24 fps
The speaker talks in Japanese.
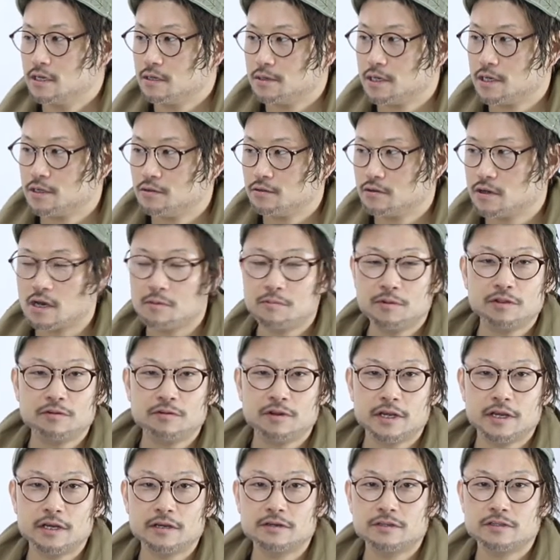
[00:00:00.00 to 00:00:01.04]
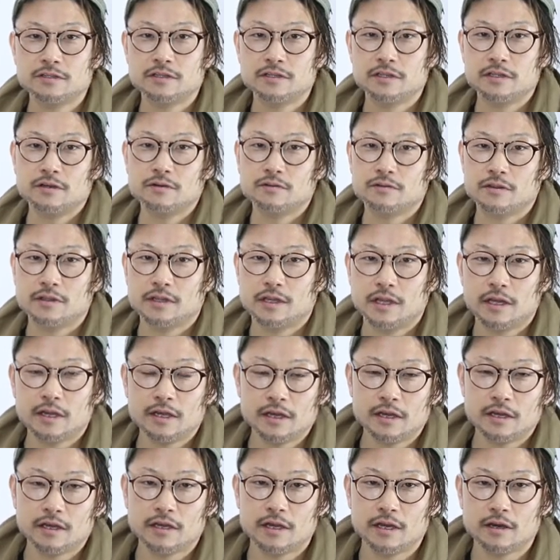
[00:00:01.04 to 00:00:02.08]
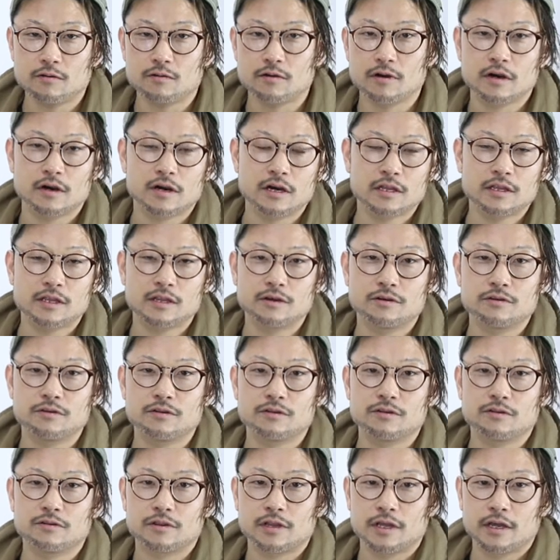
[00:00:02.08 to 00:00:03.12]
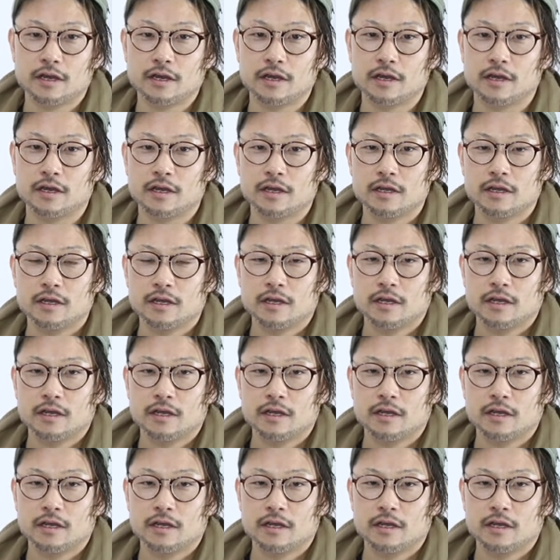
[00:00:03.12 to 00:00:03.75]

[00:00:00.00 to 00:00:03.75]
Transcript: あの紙のレングスによって結構変わってくるので、